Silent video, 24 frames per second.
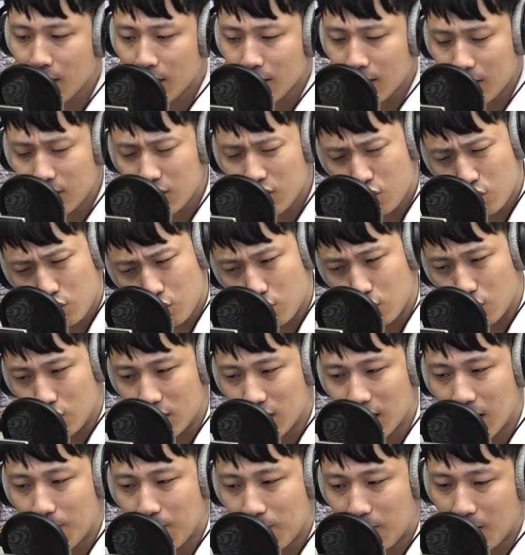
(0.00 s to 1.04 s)
但是取
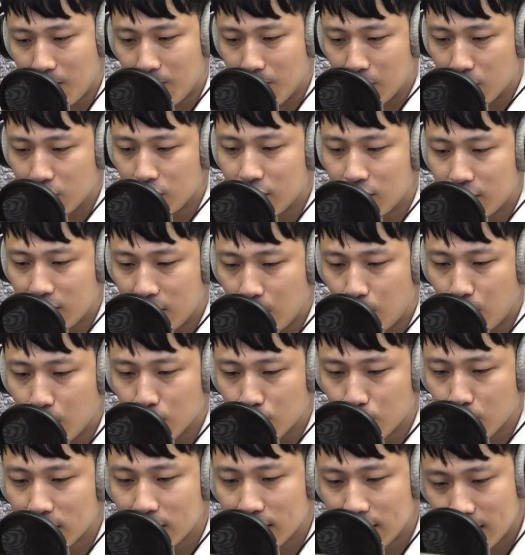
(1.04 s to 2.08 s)
这个偏名就是希望
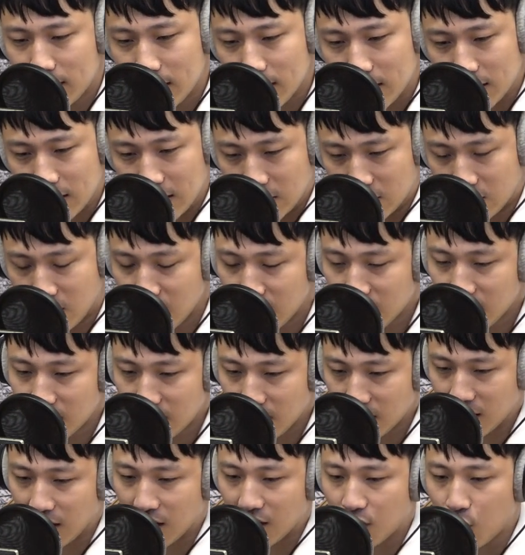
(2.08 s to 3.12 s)
说自己真
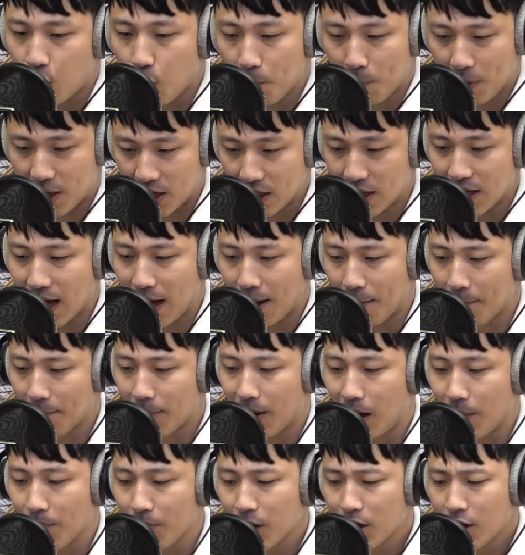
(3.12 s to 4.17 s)
的能够平安
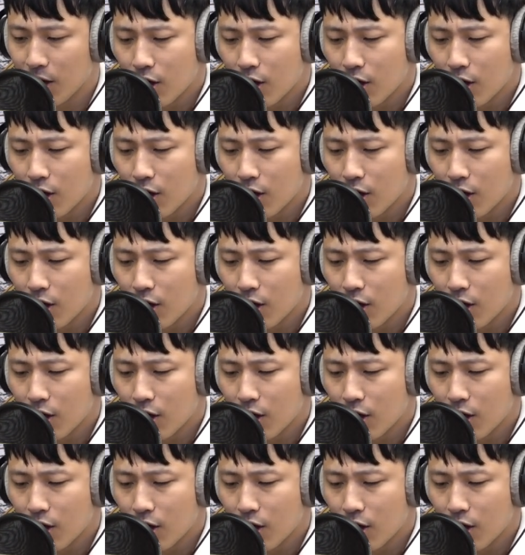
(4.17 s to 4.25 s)
嘛。